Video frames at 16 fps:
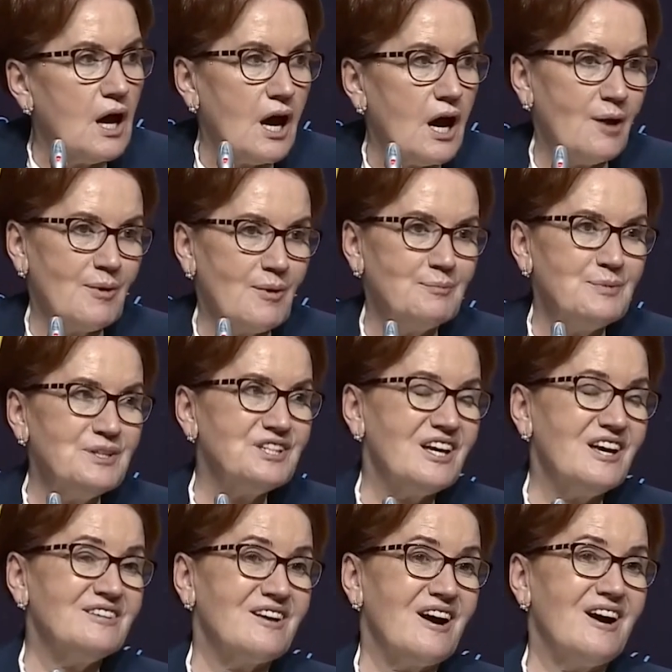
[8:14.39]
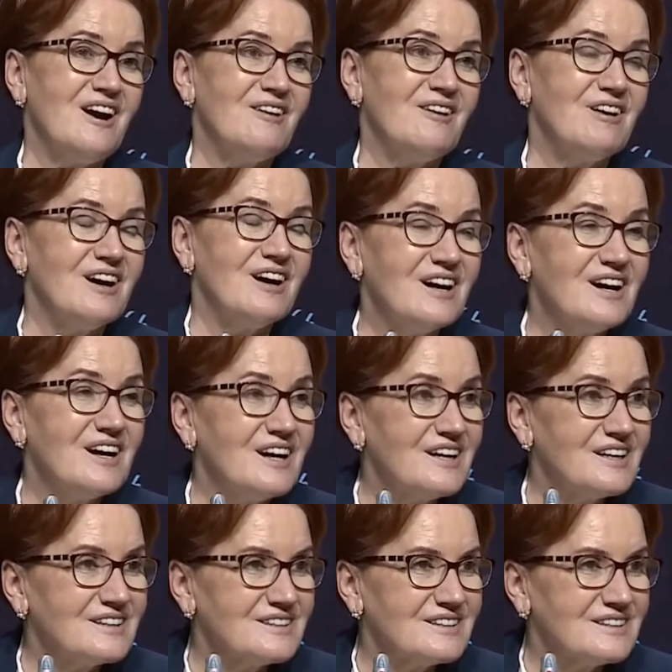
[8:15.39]
Ama bir şey daha
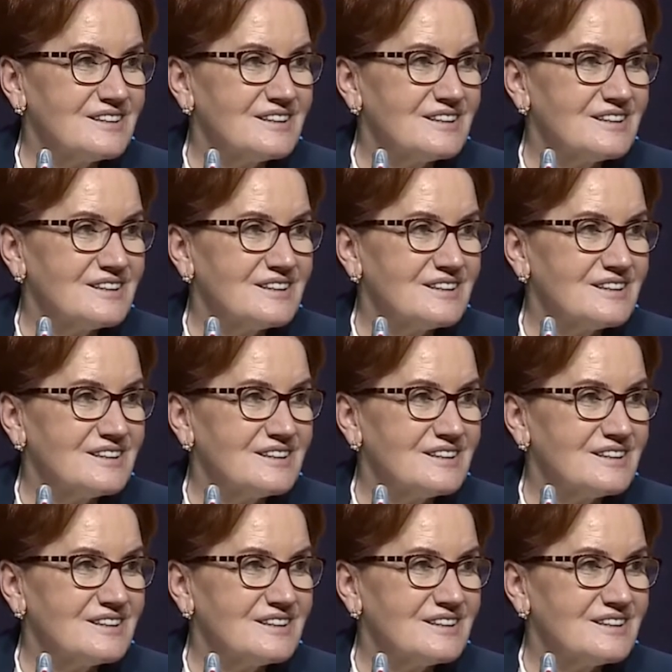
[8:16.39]
var.